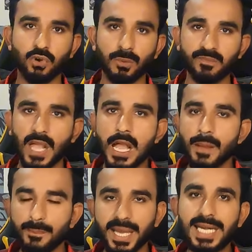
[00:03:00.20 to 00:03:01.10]
करूं
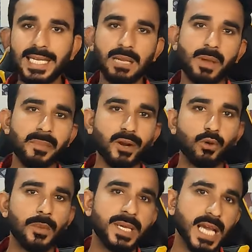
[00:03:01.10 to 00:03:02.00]
मेरे टीम मेंबर
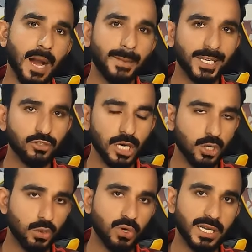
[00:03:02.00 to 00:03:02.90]
कोई भी यहाँ पे जो है
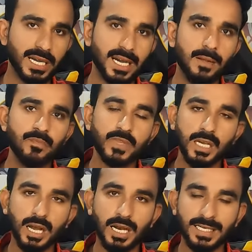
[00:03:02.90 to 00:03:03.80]
टोन का
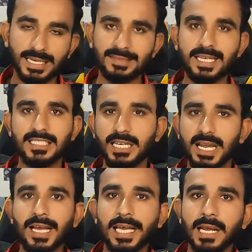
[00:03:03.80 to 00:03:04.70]
ट्रांजेक्शन
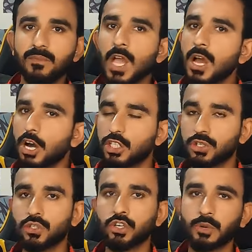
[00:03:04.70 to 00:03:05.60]
ना करे और
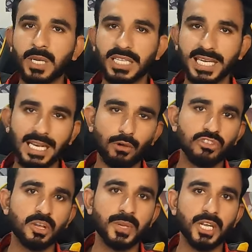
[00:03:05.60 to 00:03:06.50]
जो यूट्यूबर देख रहे हैं
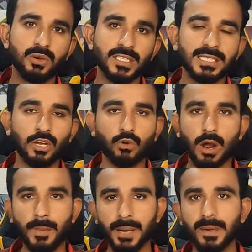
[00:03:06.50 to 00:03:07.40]
उनसे भी रिक्वेस्ट
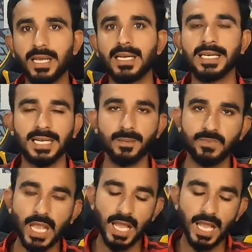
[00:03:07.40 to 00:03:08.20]
करूंगा बड़े बड़े लीडर